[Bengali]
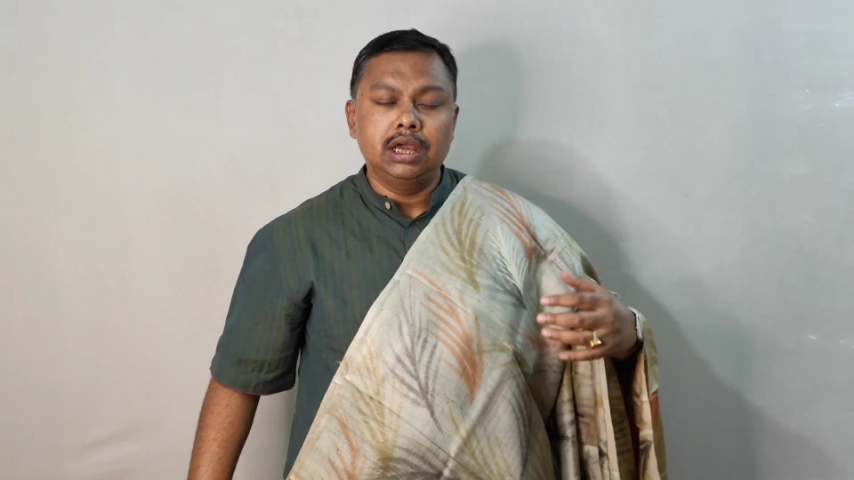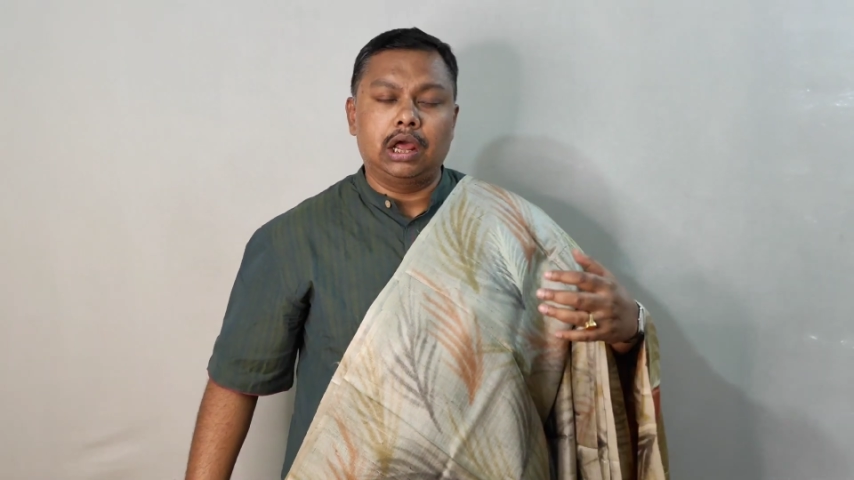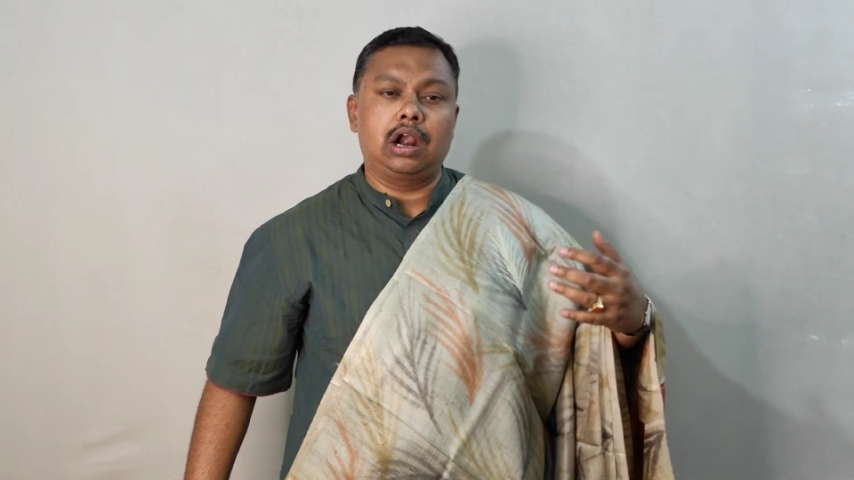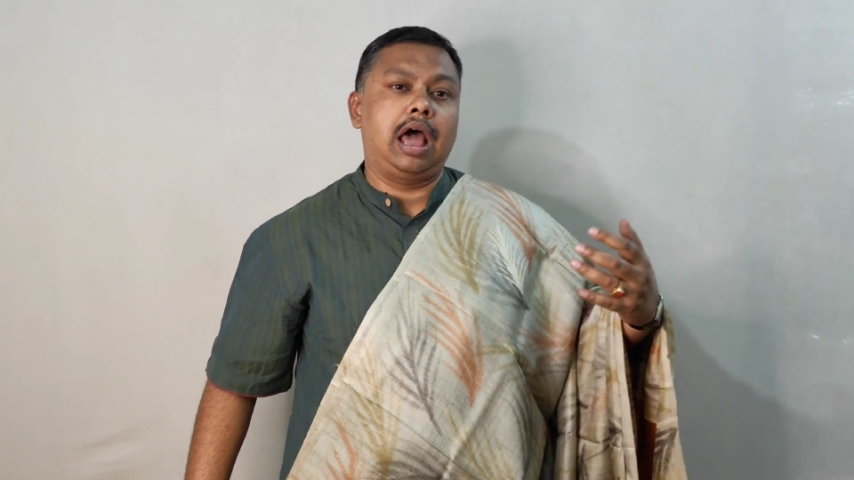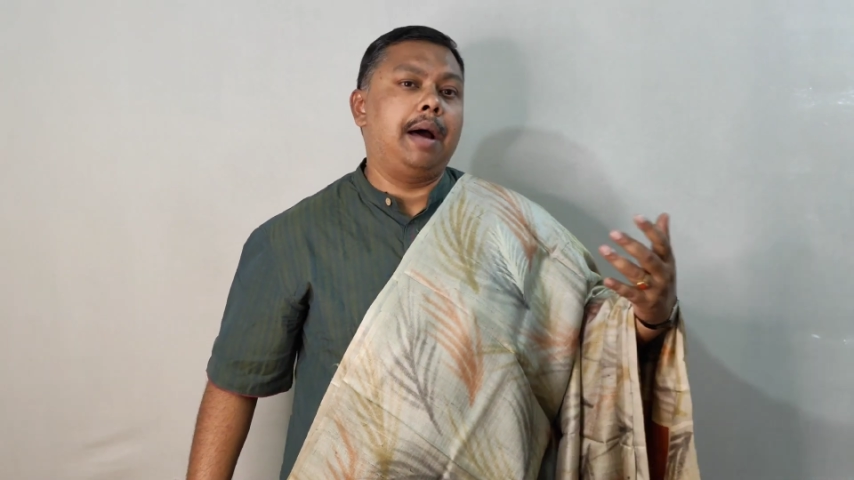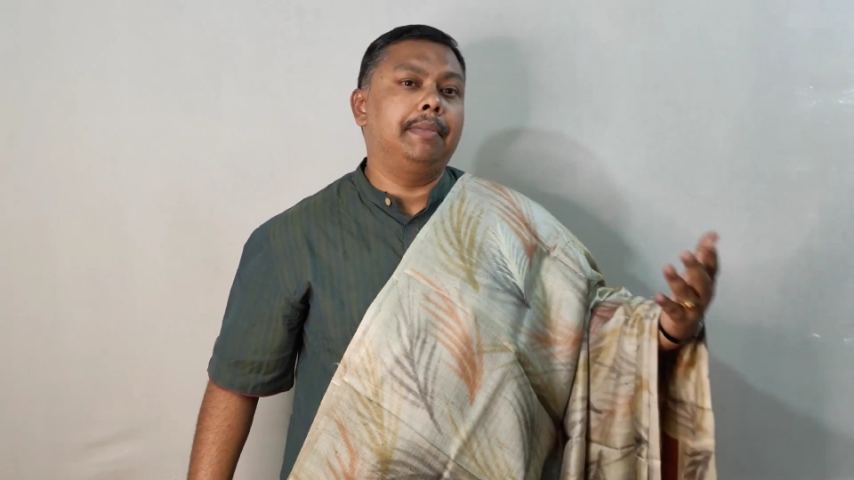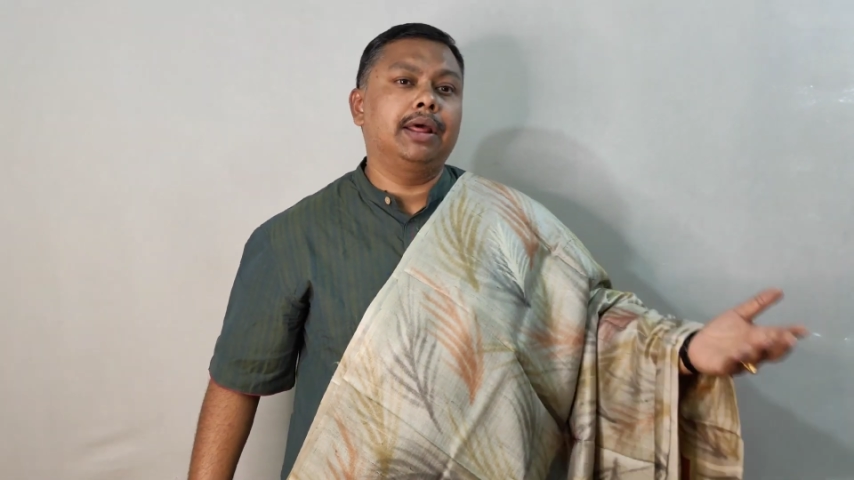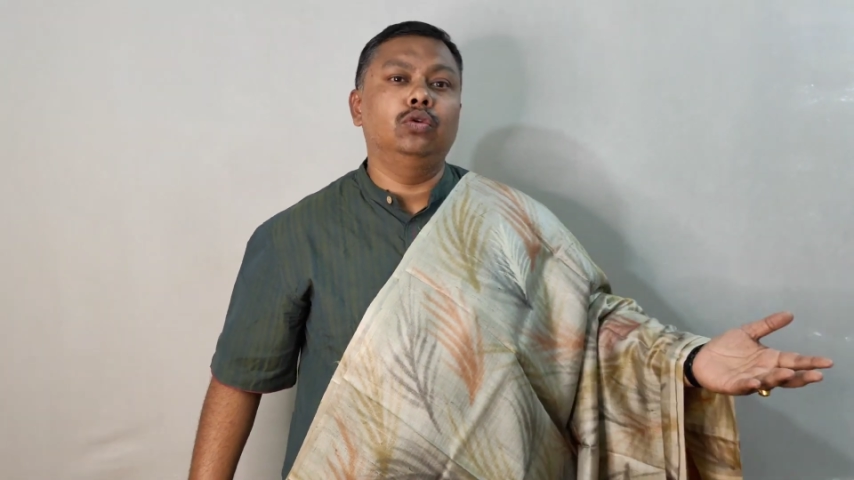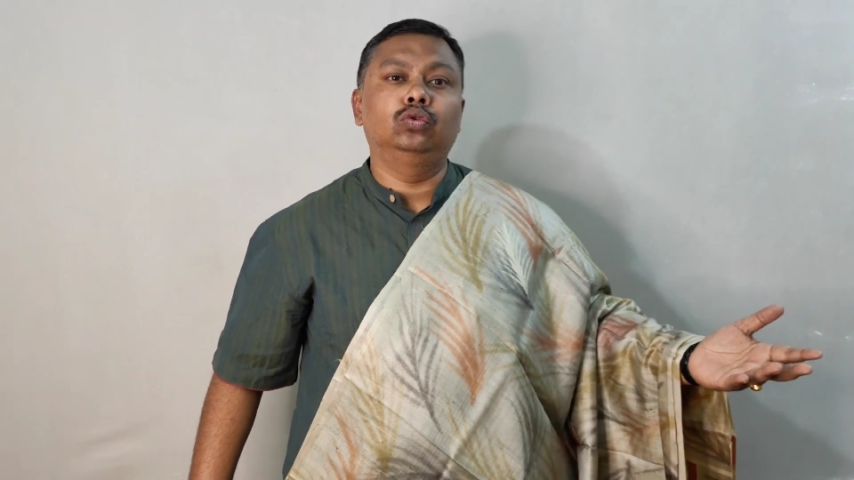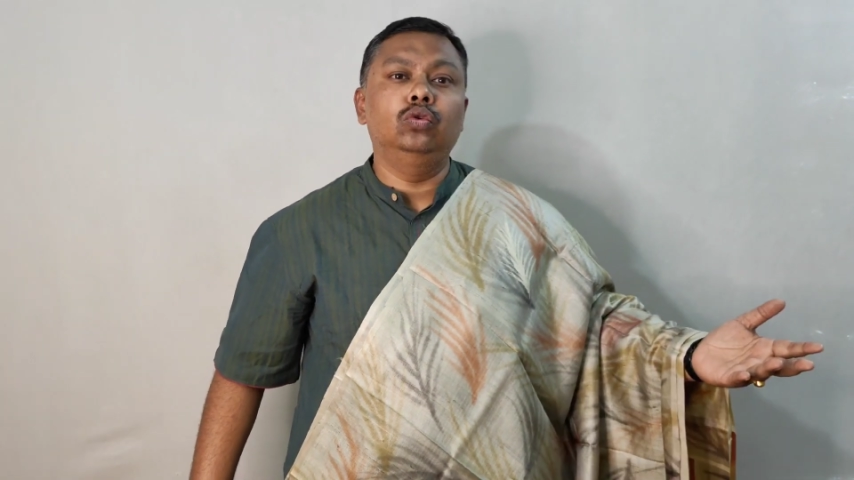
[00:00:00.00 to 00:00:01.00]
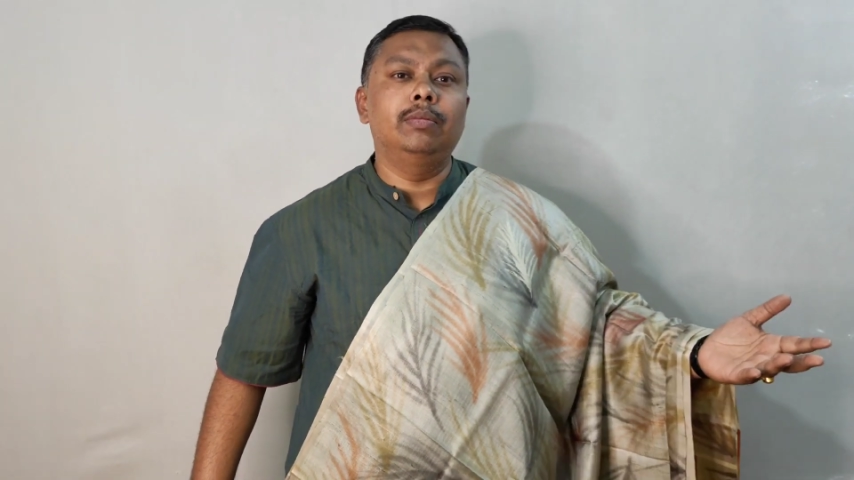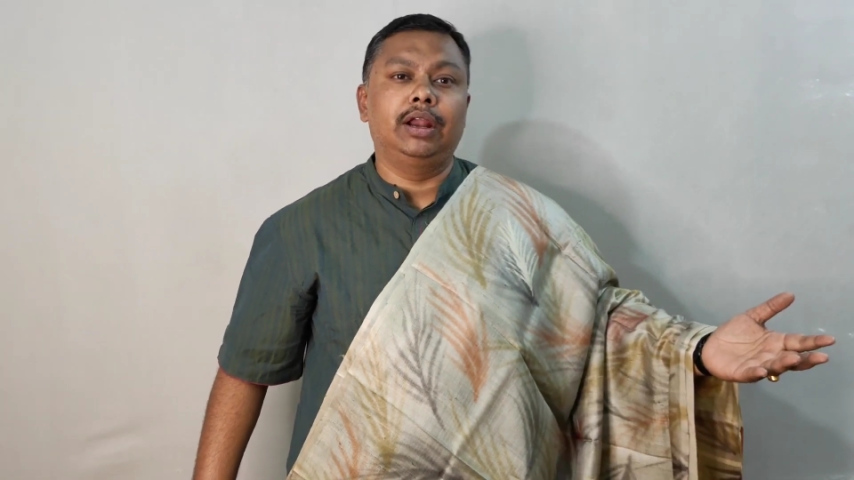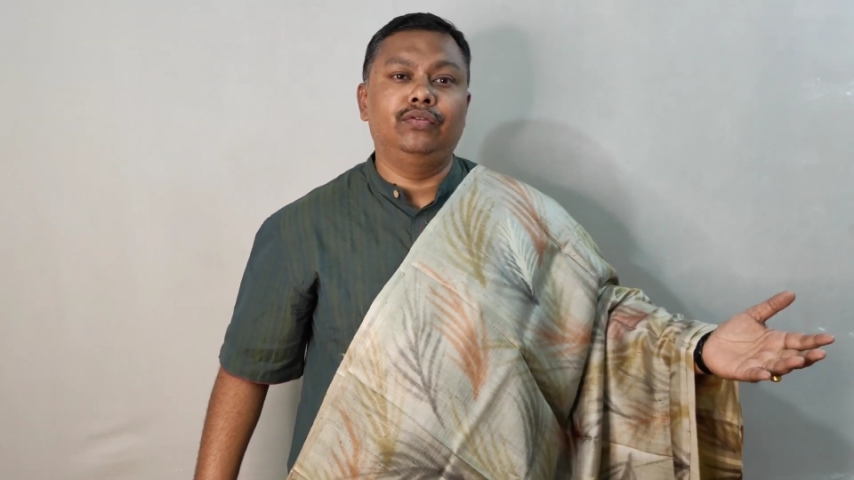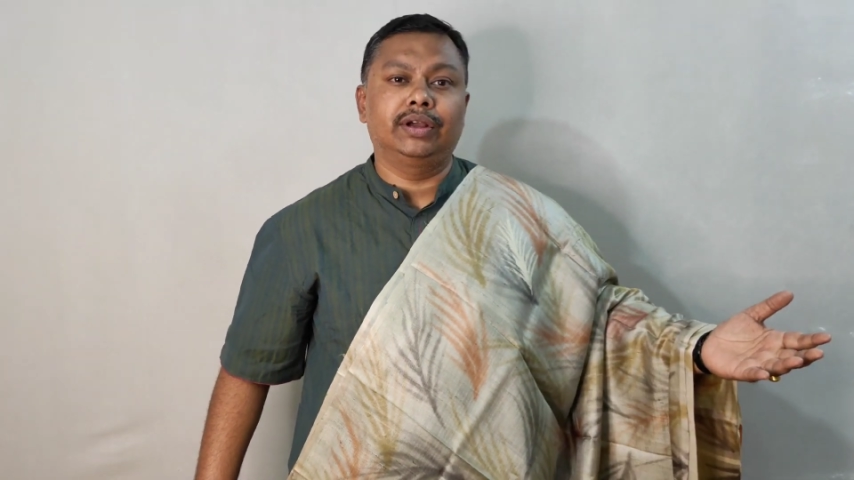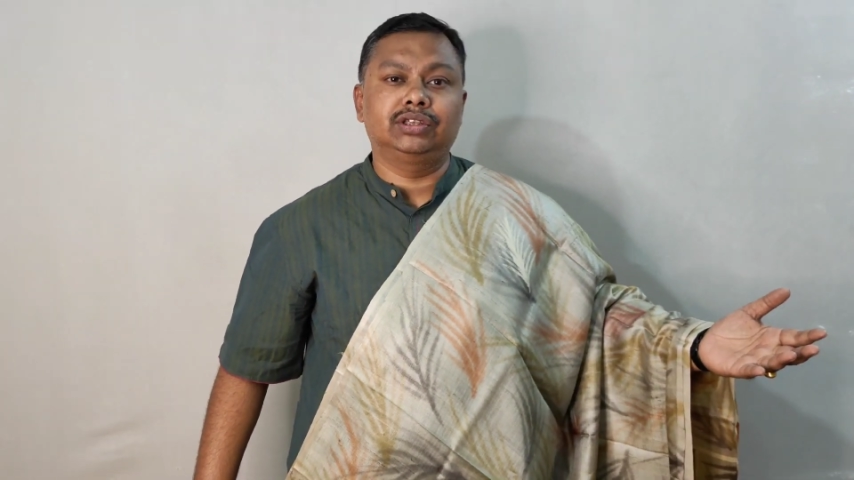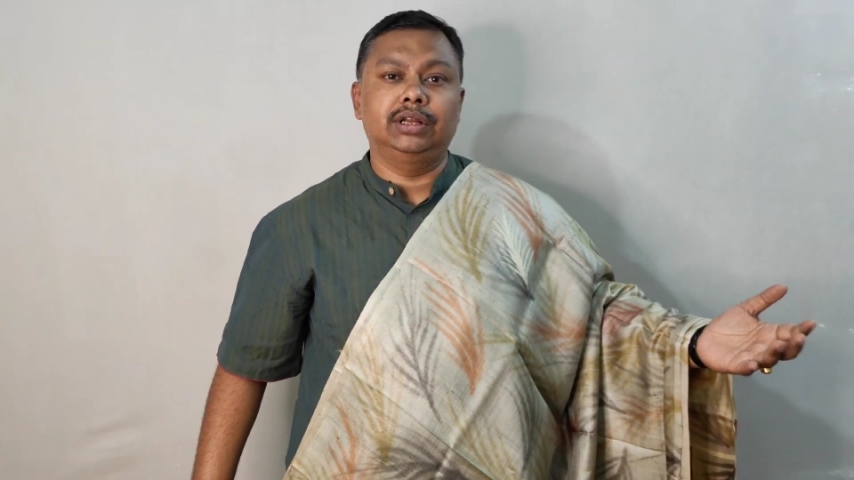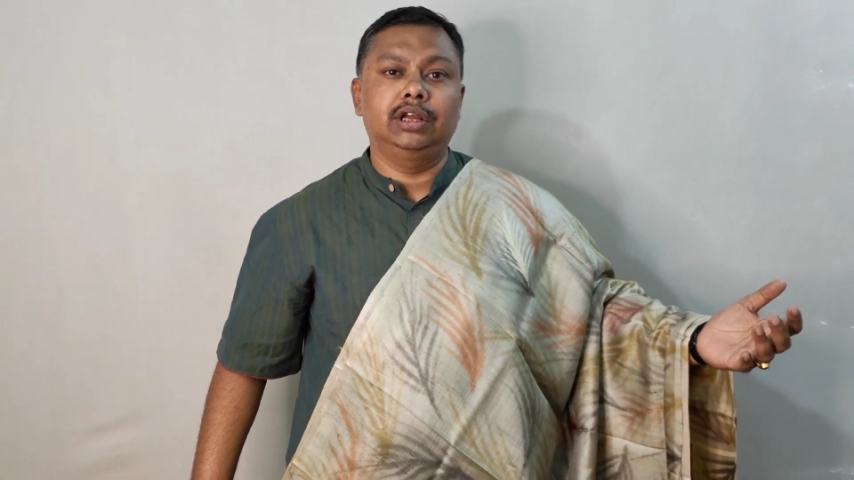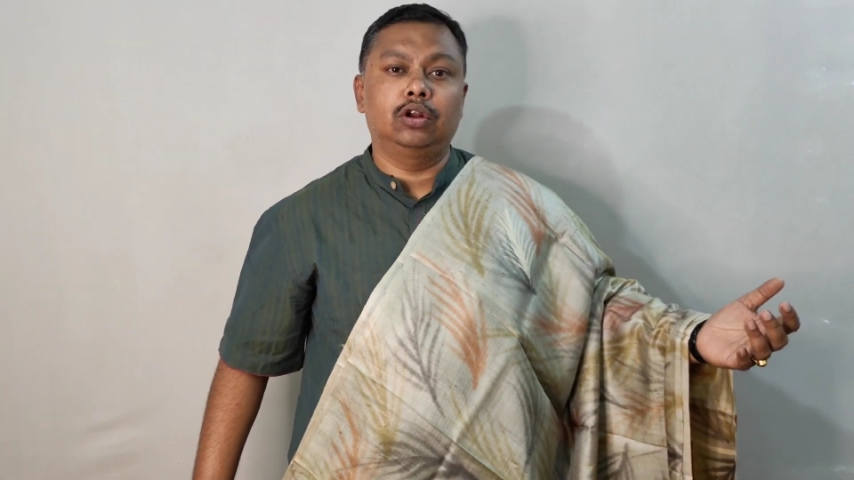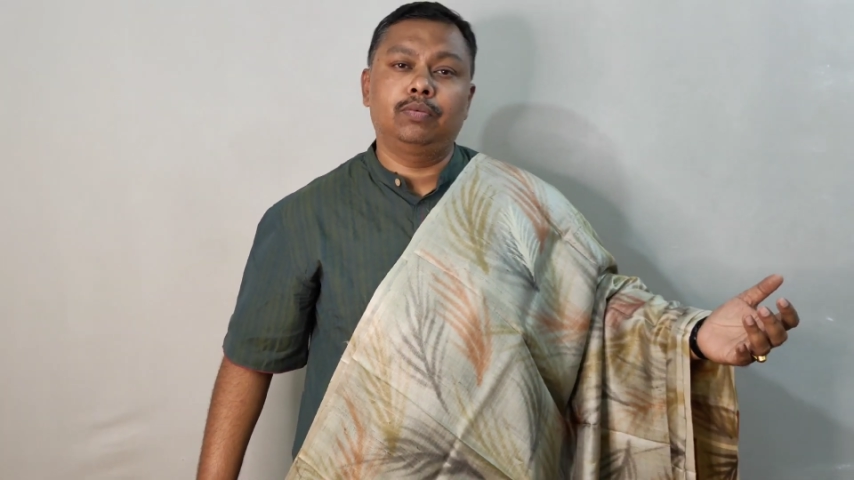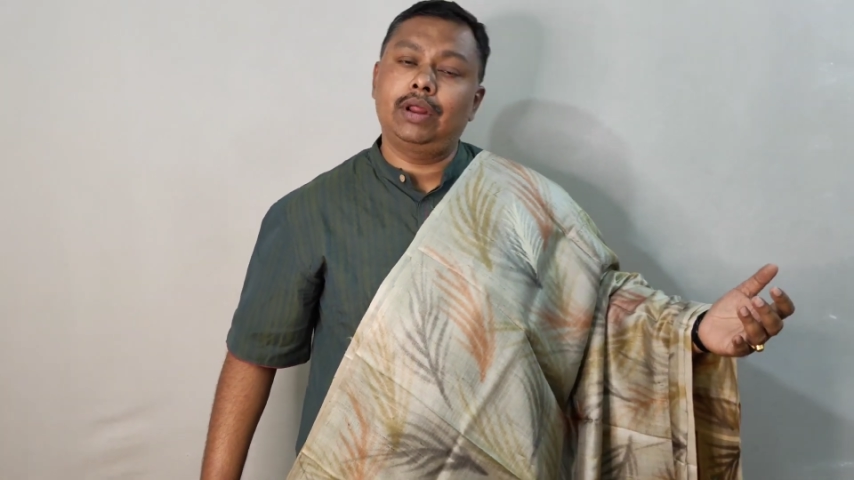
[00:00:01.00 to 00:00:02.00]
কারণ আমরা নতুন
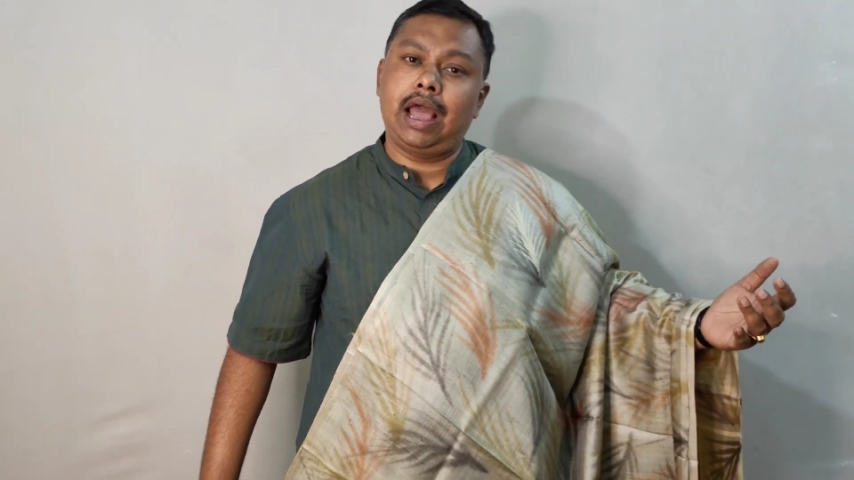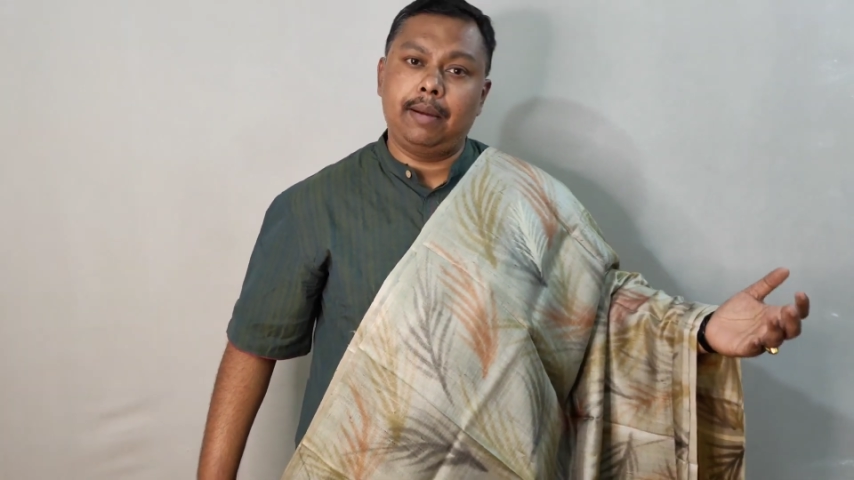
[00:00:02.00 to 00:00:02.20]
ম্যানুফ্যাকচারিংয়ের ওপর